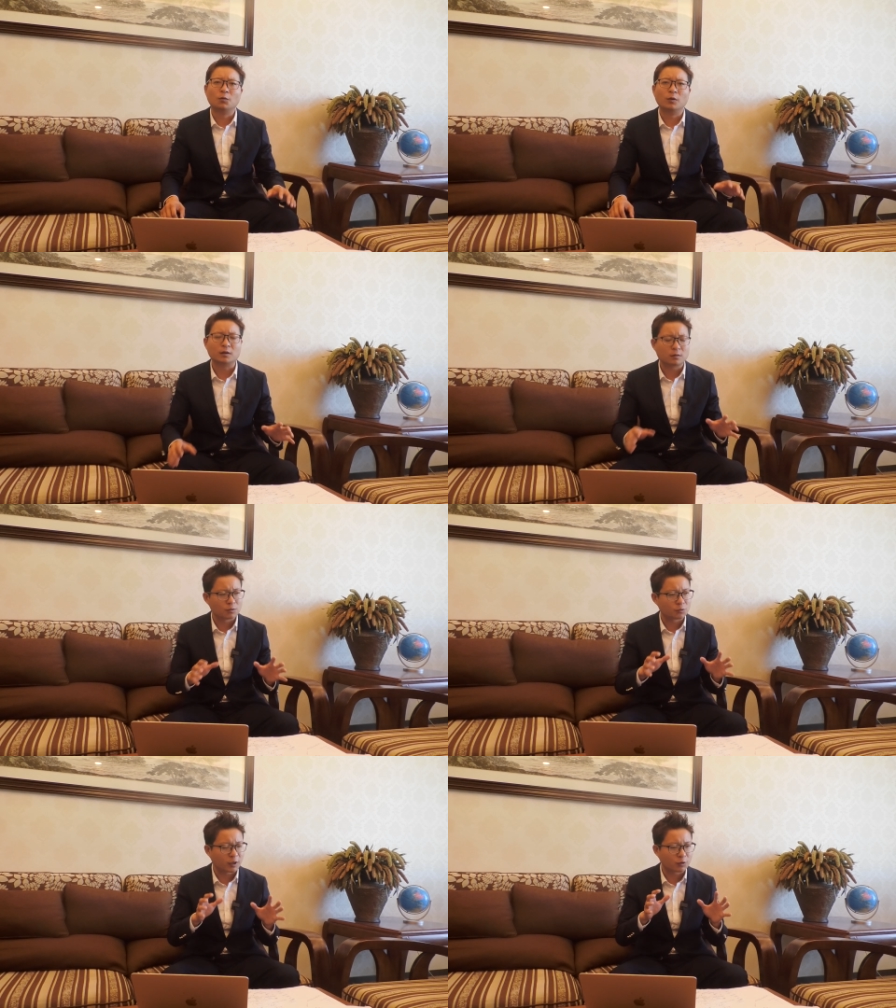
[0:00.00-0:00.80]
我
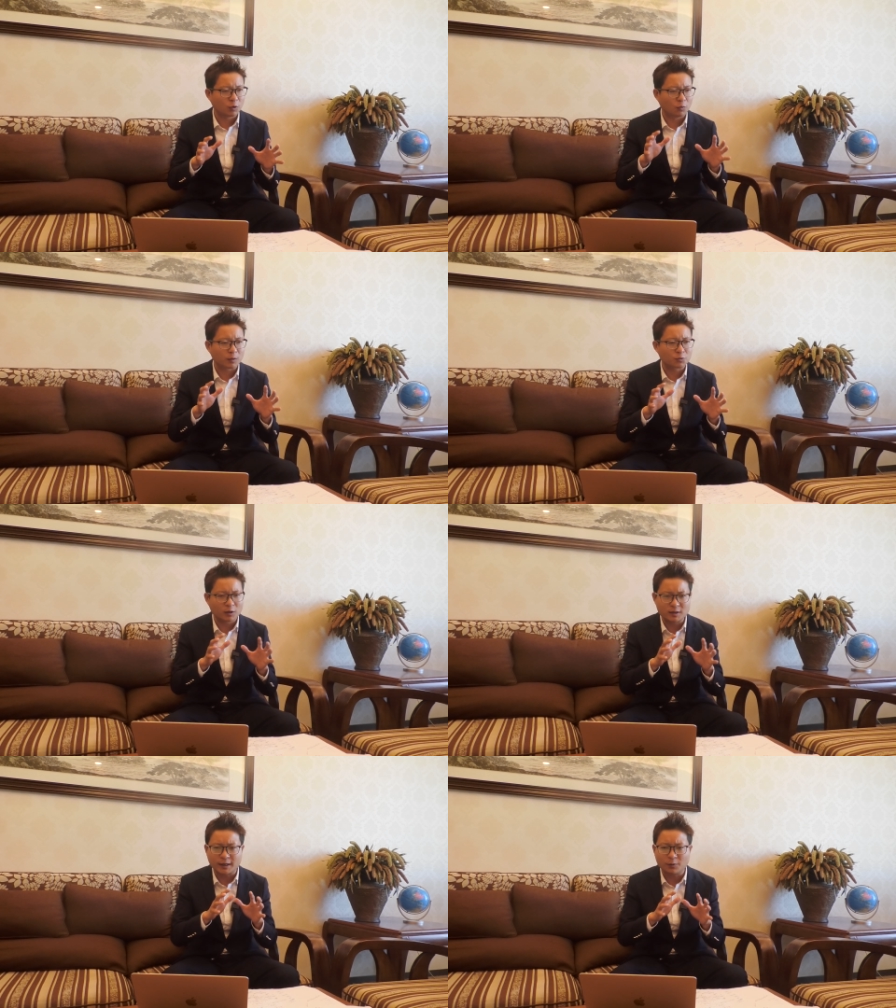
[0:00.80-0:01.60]
所以说我
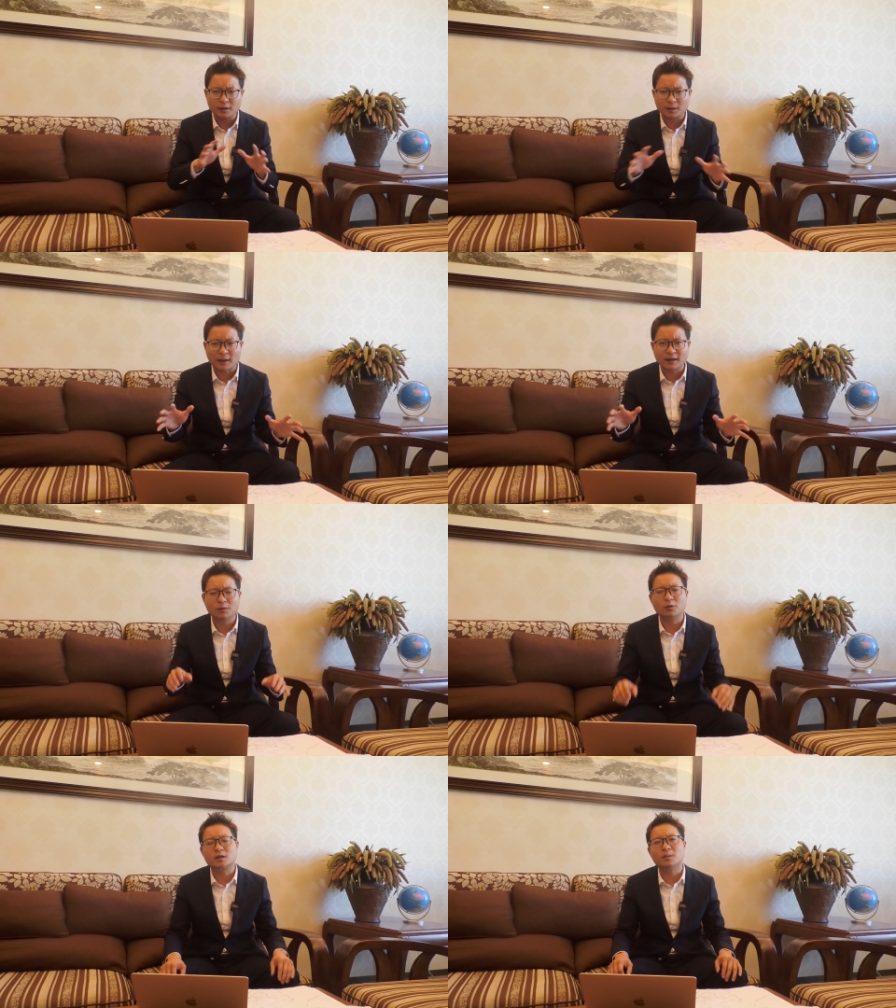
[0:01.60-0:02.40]
说这个问题，拜
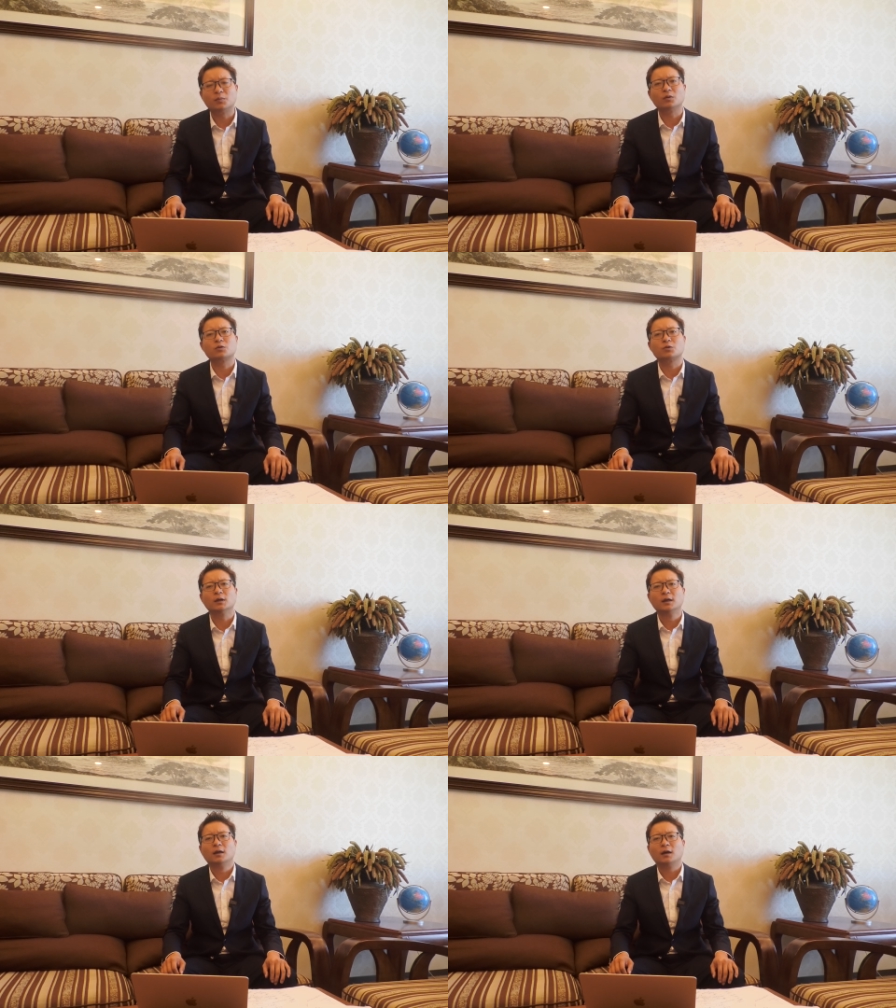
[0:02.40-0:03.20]
登获胜不是
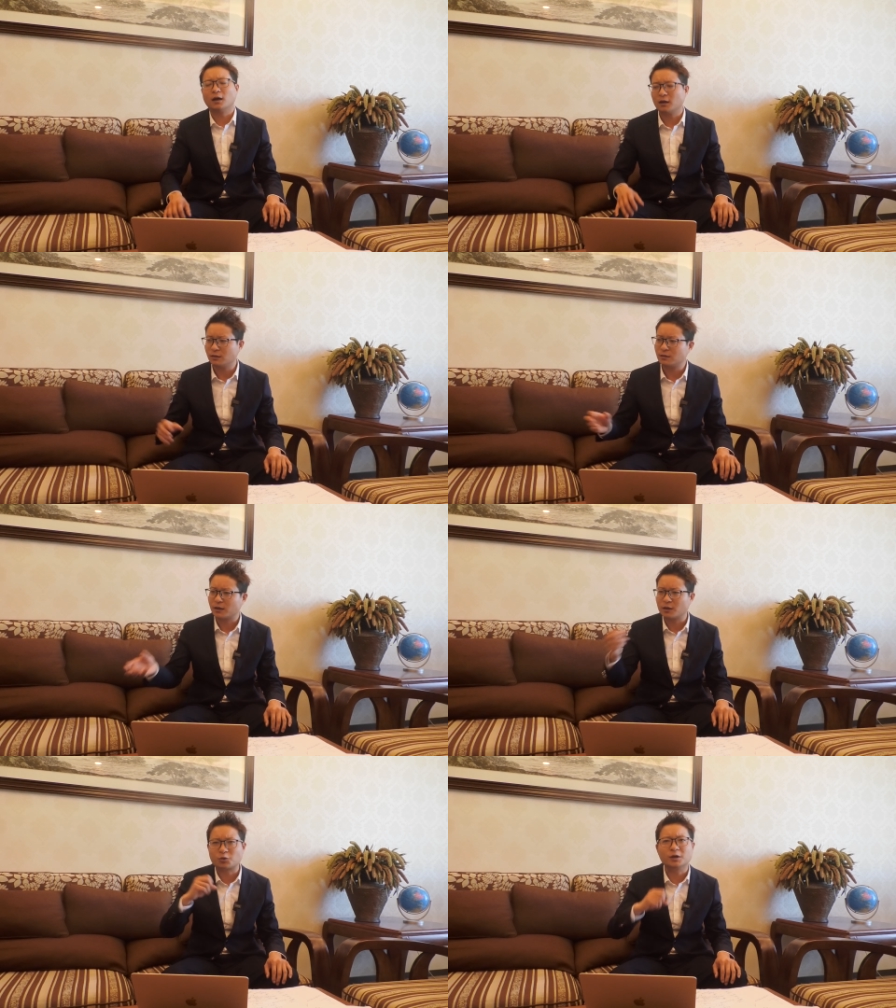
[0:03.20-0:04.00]
说呃
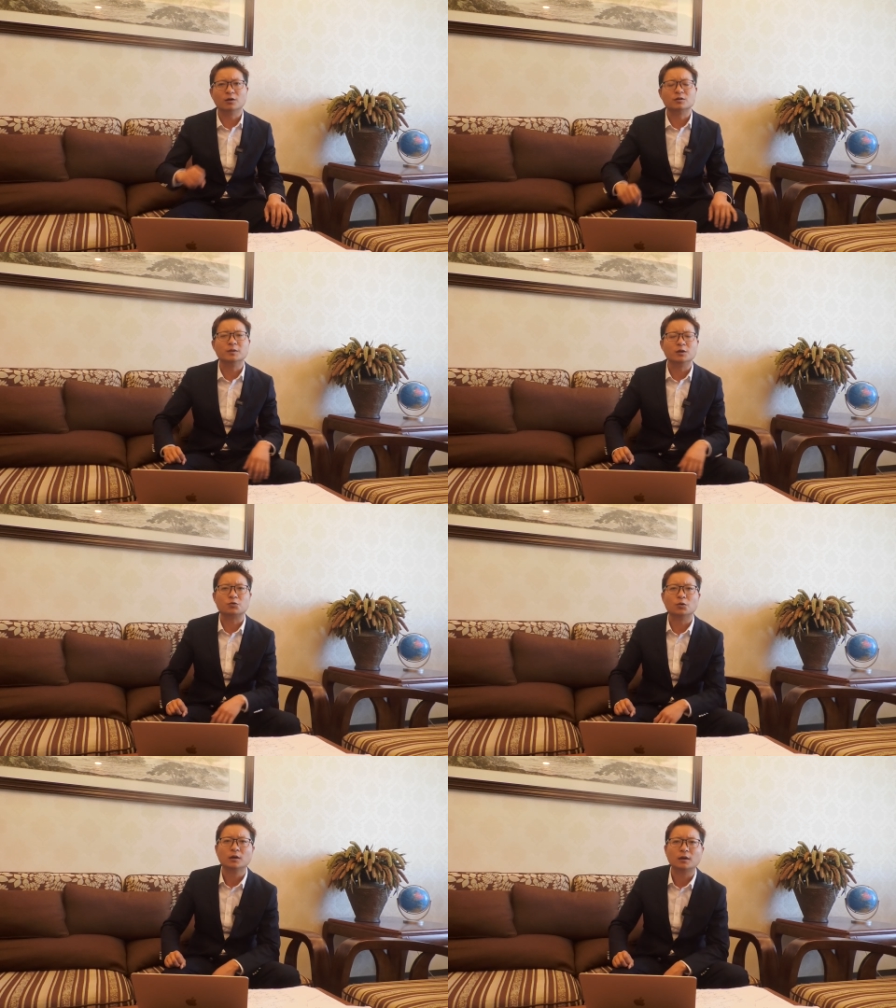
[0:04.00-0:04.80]
这个随口这么一
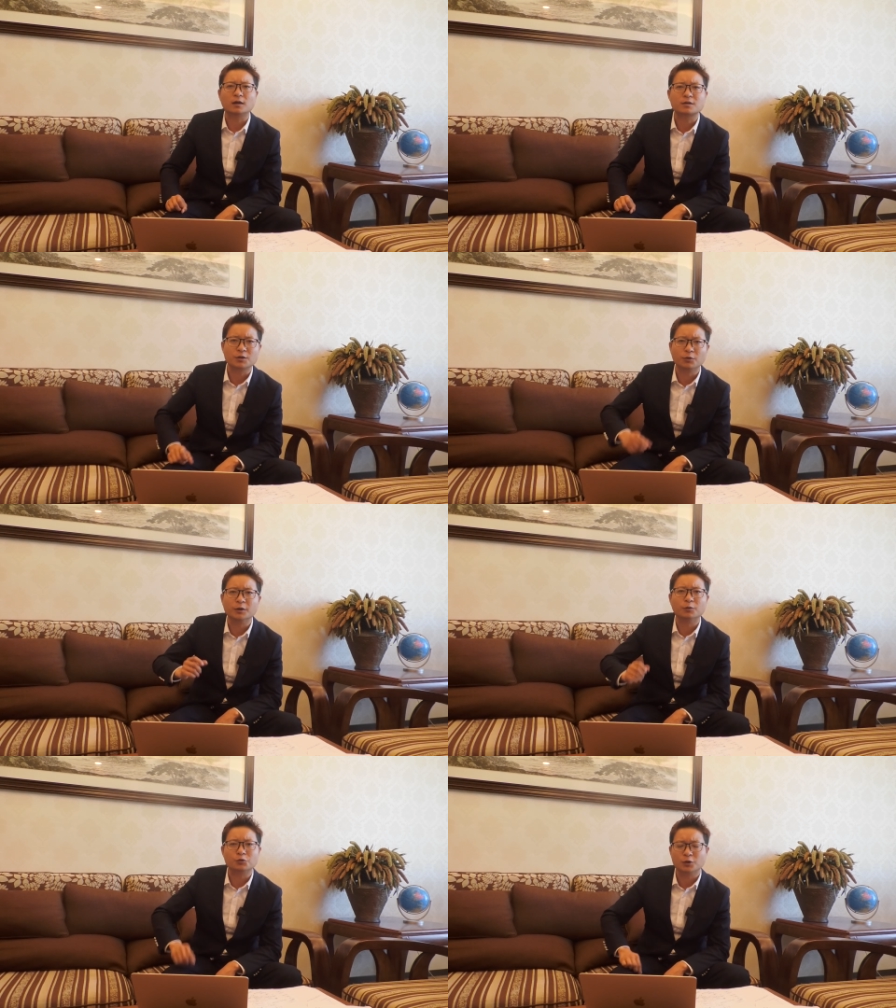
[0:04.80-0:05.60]
说啊，是有
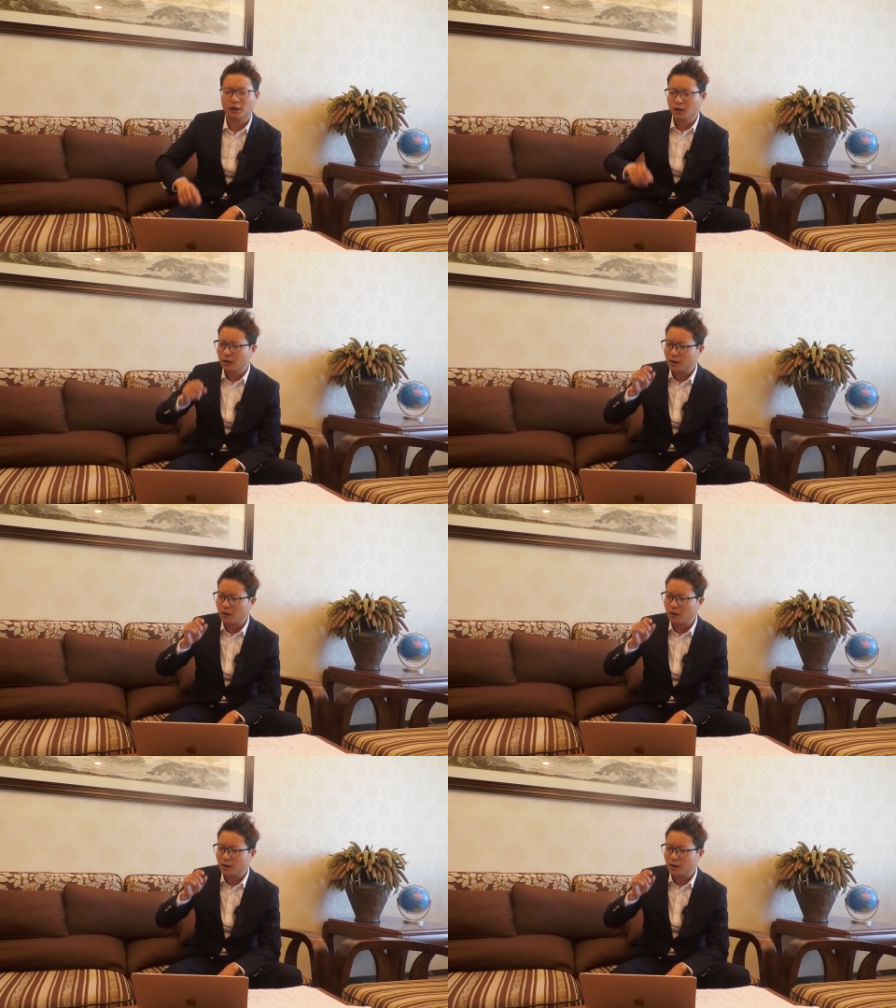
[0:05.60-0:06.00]
理有据的。